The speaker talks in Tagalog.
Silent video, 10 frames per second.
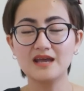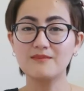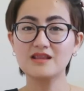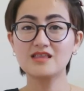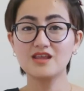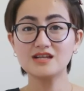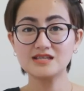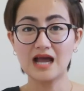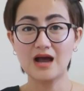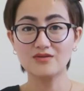But it turns
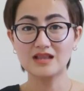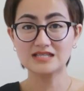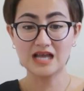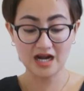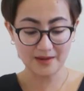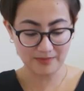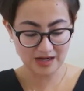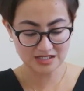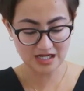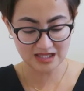out, nasa harap
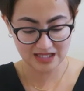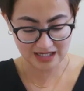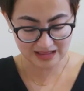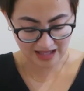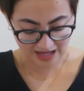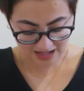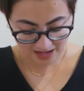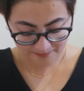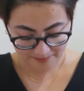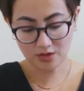pala siya tinatay.